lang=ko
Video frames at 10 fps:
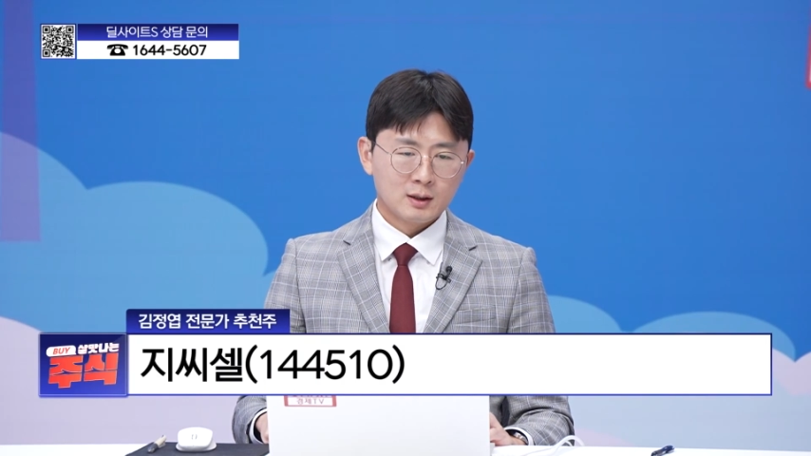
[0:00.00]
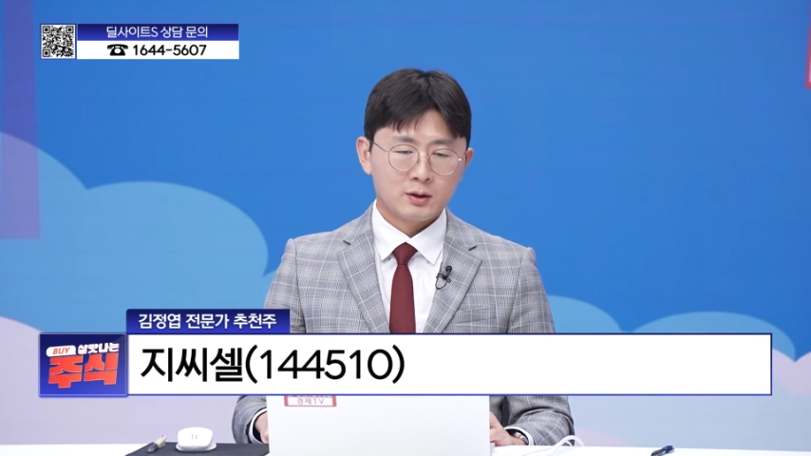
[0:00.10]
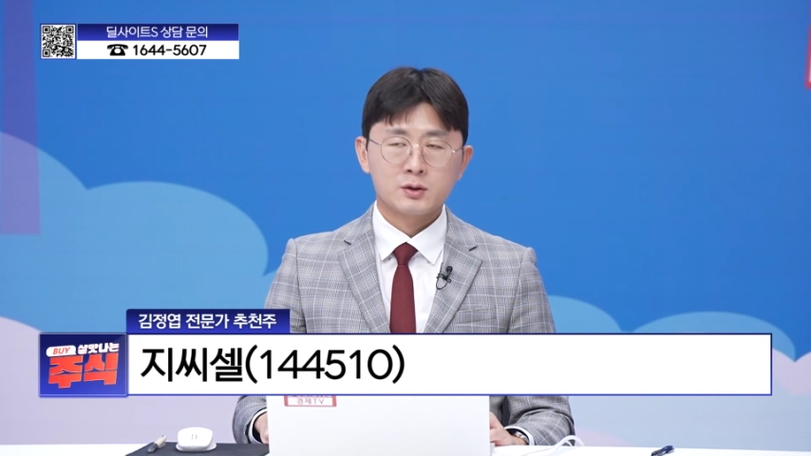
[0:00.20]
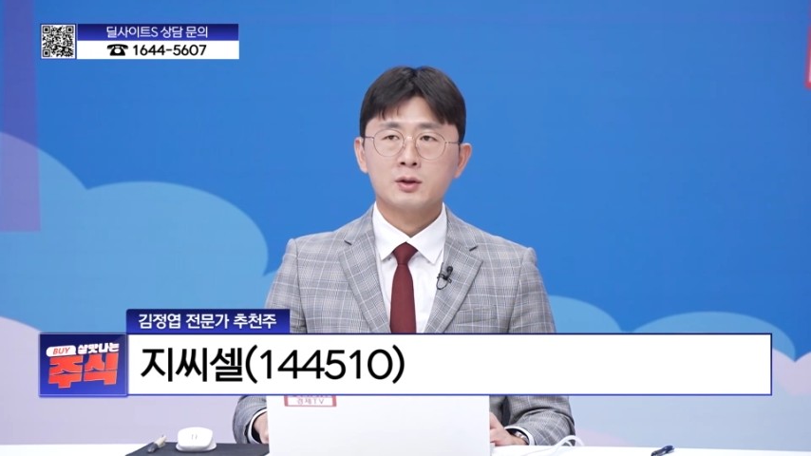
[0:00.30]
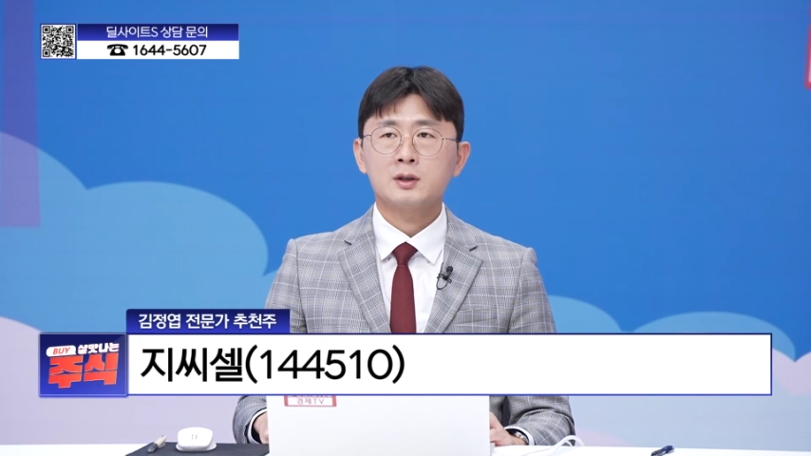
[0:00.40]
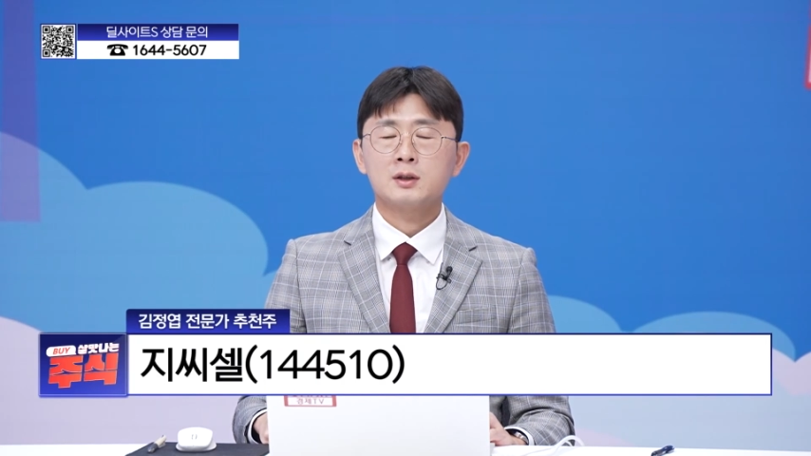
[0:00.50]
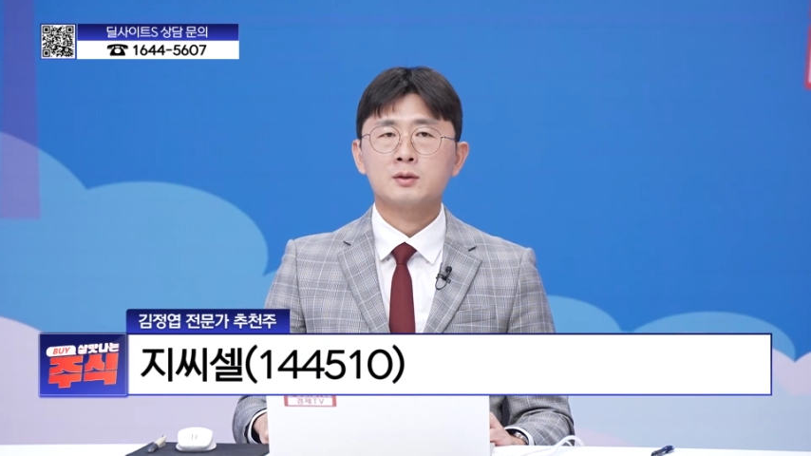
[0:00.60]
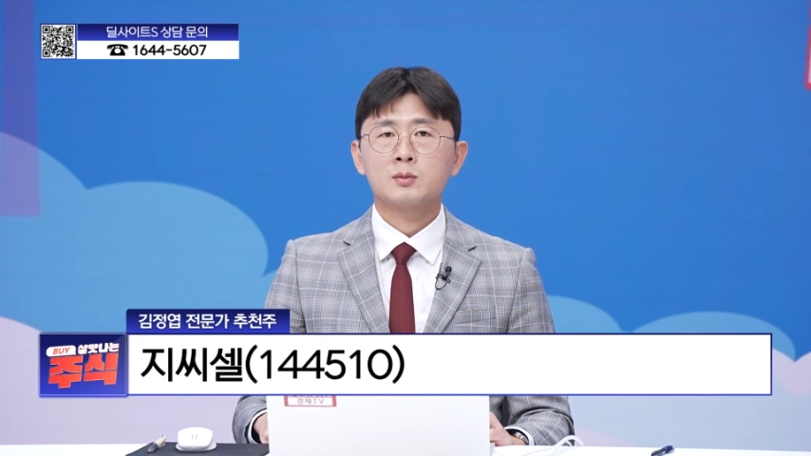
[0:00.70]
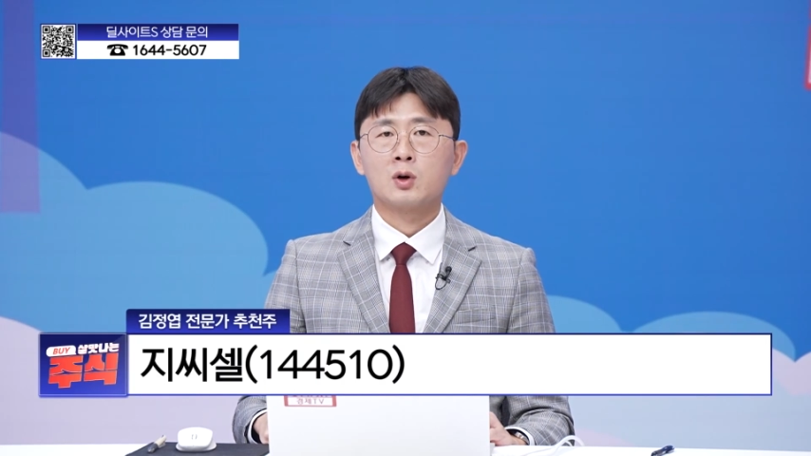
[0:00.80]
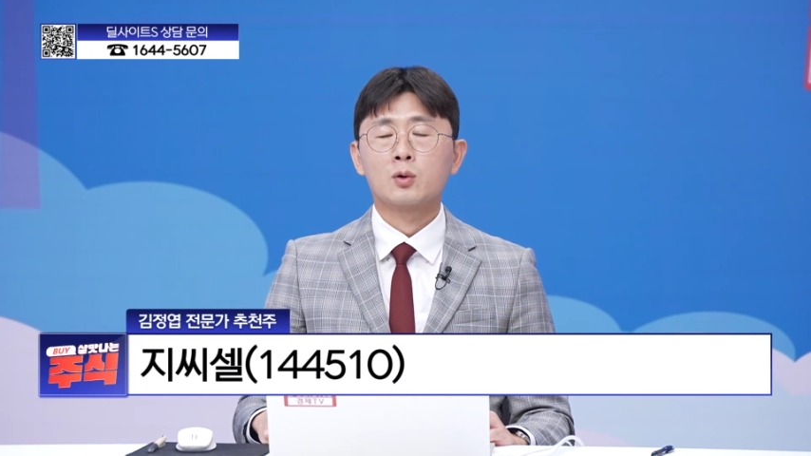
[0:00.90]
여전히
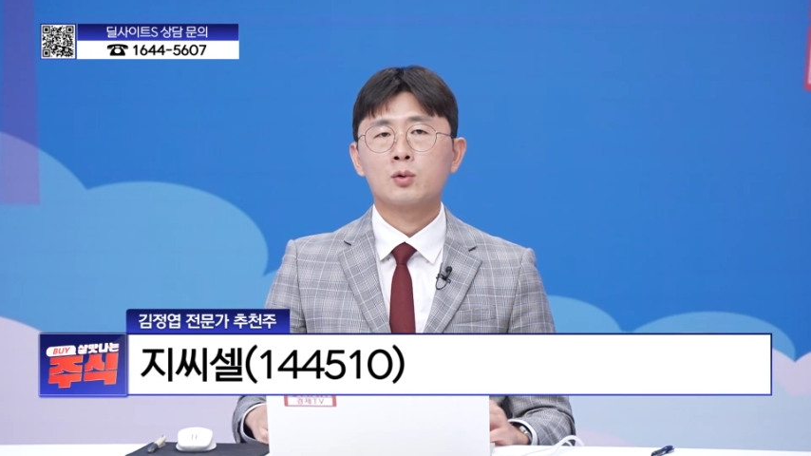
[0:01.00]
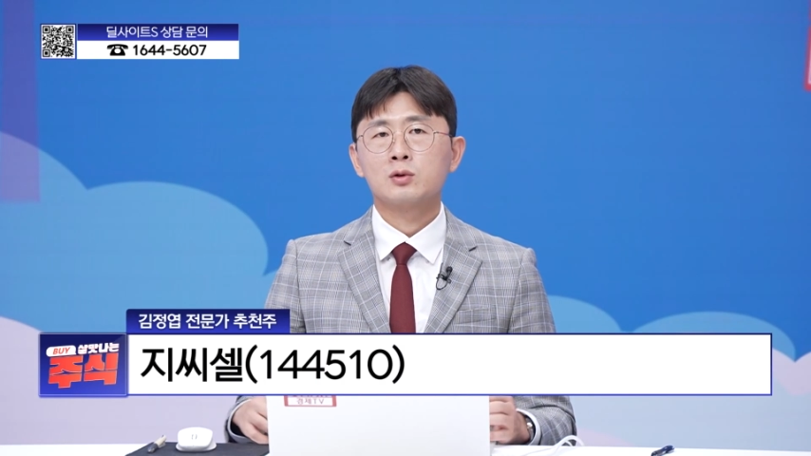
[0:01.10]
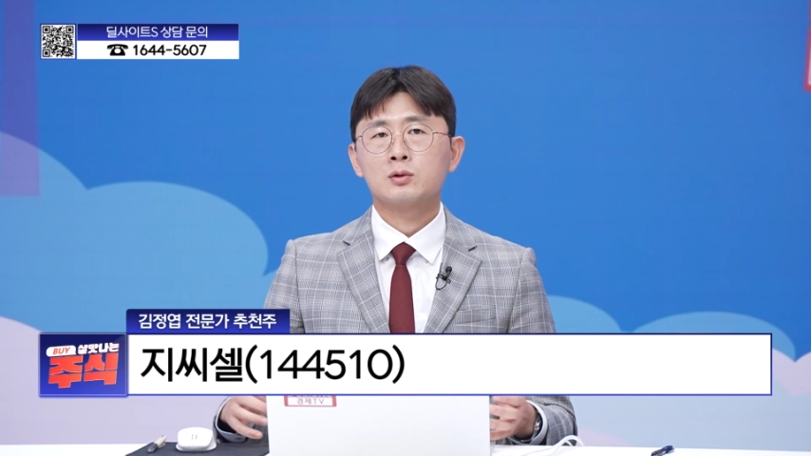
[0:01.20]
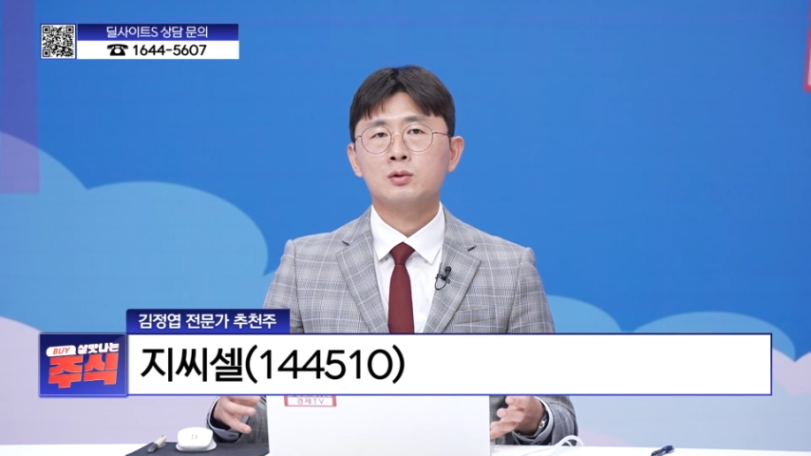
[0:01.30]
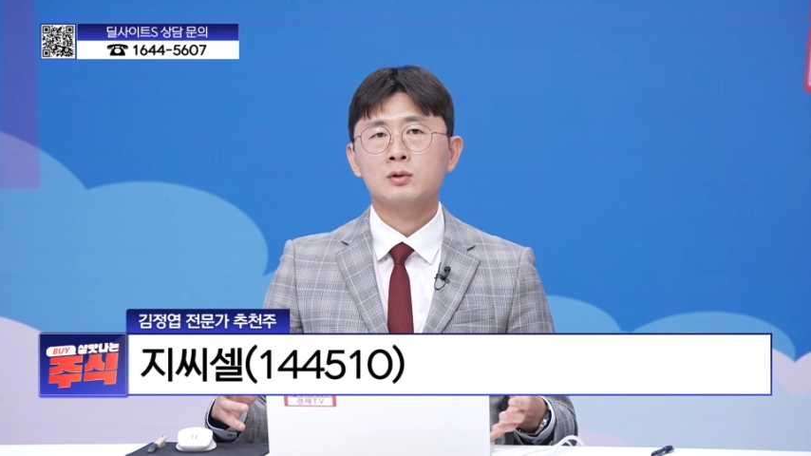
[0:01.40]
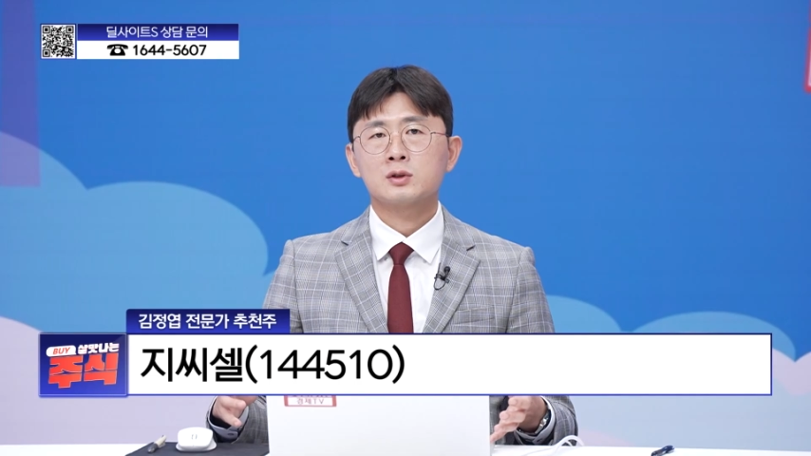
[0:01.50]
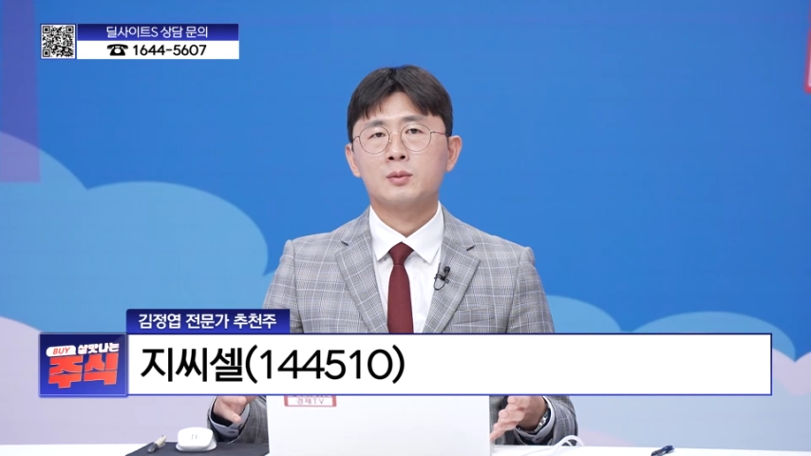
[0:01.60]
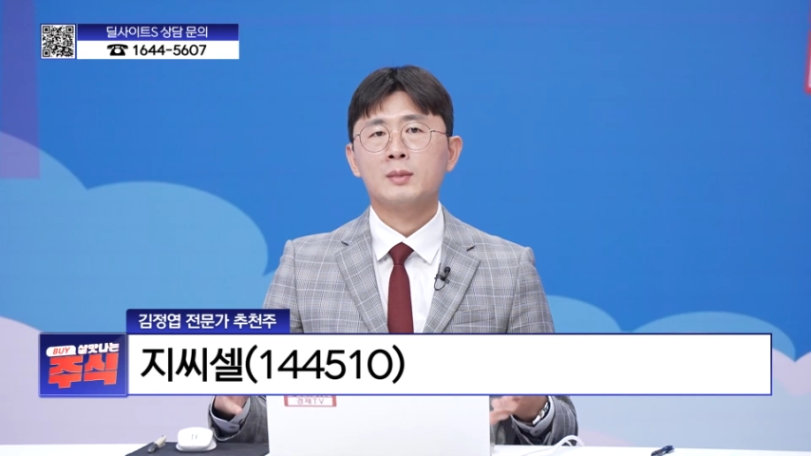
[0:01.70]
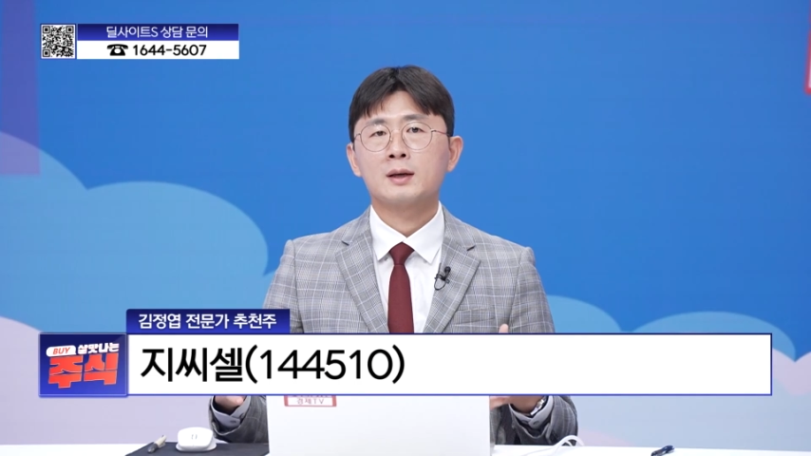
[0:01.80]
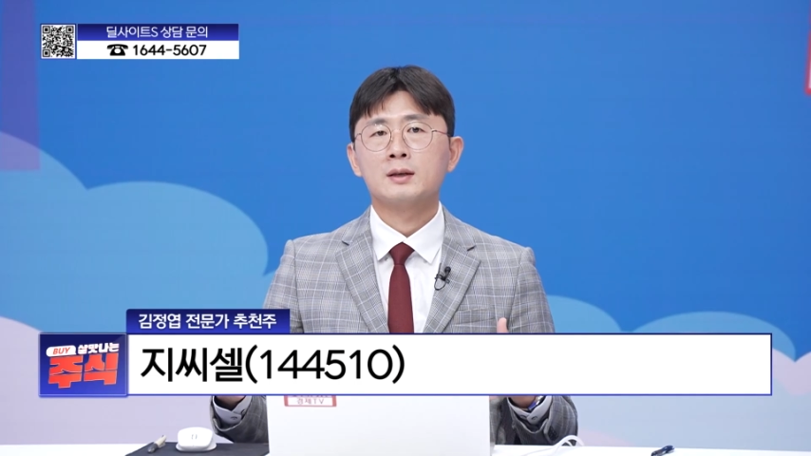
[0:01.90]
좀 덜 오르고
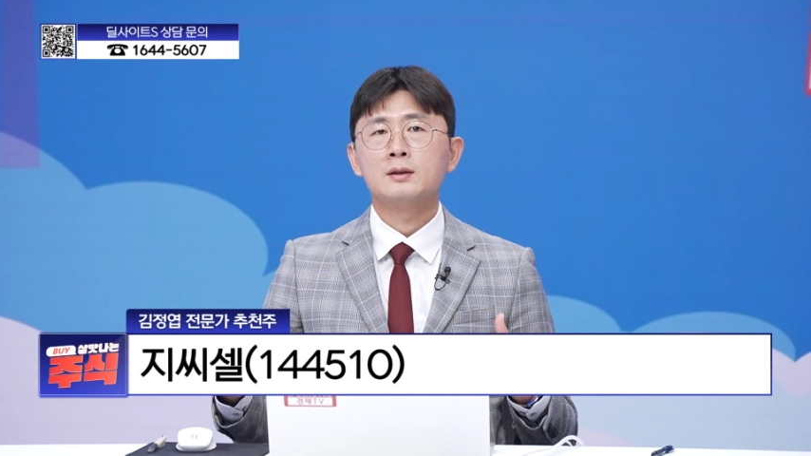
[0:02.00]
전망이